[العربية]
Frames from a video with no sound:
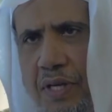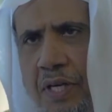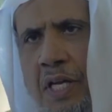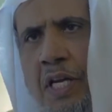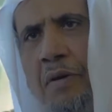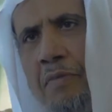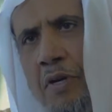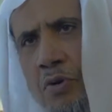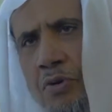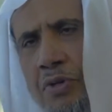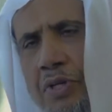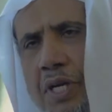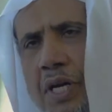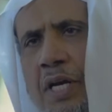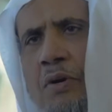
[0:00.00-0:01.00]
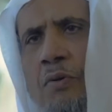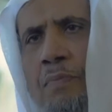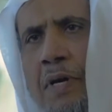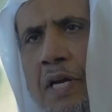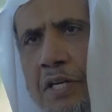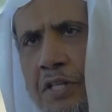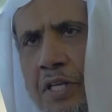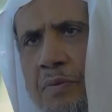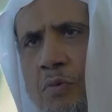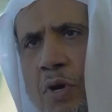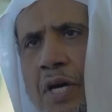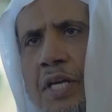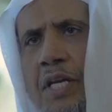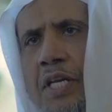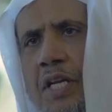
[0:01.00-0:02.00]
يعني لم يكن بلدا
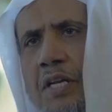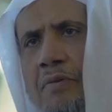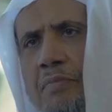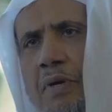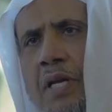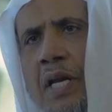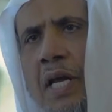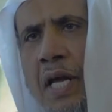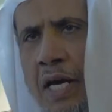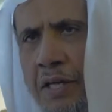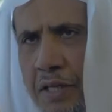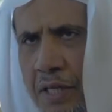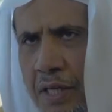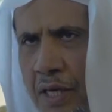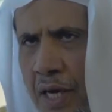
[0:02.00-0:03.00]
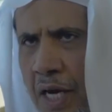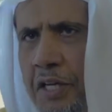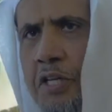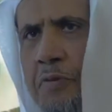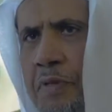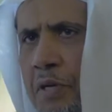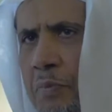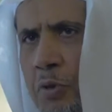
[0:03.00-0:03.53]
معينا بل عدد من